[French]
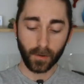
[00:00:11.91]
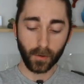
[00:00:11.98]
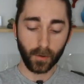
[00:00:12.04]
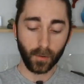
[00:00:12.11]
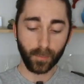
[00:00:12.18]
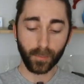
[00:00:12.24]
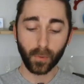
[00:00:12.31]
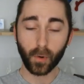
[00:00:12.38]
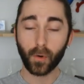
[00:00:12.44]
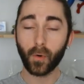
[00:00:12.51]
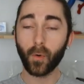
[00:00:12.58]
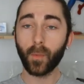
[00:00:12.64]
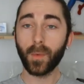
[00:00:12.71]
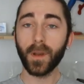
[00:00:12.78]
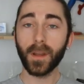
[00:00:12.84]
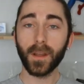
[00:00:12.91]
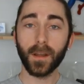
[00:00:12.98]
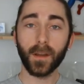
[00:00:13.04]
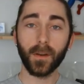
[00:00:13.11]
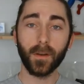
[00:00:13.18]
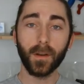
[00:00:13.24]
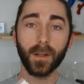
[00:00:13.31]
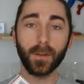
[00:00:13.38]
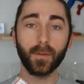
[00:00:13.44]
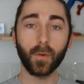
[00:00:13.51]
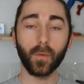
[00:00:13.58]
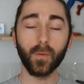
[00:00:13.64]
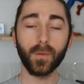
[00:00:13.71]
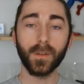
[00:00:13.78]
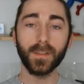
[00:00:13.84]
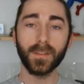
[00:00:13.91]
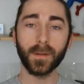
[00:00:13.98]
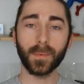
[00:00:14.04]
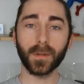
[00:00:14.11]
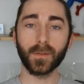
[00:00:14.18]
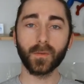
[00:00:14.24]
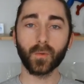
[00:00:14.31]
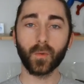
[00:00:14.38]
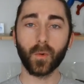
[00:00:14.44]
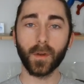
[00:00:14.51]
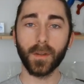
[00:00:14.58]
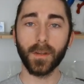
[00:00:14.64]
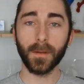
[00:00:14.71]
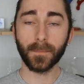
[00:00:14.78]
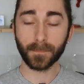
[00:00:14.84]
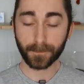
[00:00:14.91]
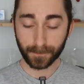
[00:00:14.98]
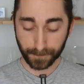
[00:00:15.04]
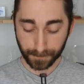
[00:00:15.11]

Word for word: euh, pour combler euh, les trous des impressions 3D.